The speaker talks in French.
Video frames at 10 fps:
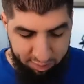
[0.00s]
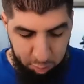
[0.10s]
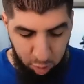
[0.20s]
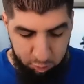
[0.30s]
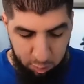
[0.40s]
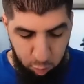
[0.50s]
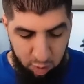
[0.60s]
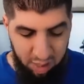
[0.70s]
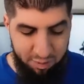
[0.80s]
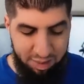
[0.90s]
Board va
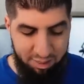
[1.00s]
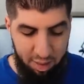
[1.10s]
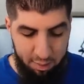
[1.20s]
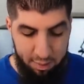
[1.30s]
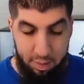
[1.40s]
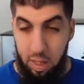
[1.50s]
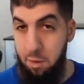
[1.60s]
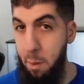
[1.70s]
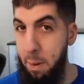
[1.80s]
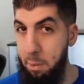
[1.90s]
mourir avec ça. Il
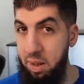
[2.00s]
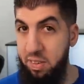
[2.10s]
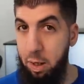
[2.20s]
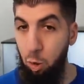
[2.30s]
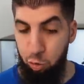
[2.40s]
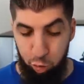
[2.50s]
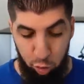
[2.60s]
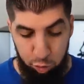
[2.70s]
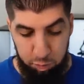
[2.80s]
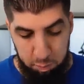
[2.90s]
va pas me rester
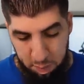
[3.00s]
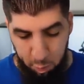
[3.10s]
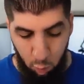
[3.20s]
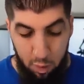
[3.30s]
grand-chose, mais bon.